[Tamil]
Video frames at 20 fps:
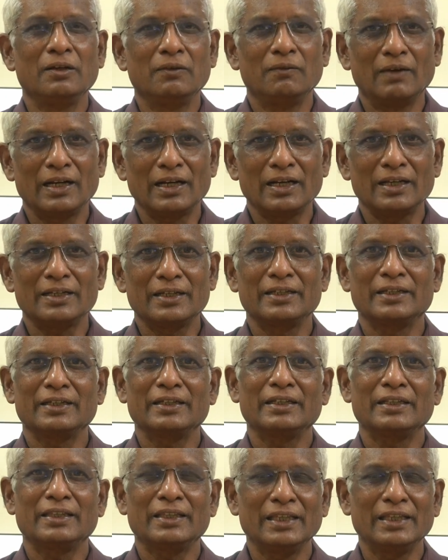வரகு
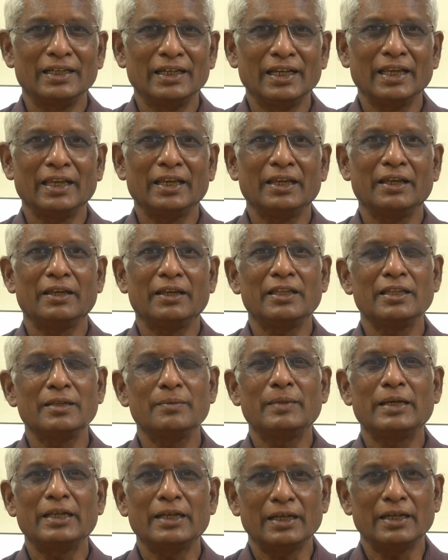திணை இந்த
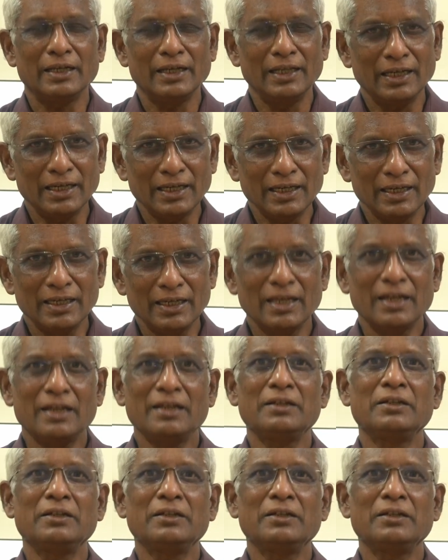மாதிரி நிறையா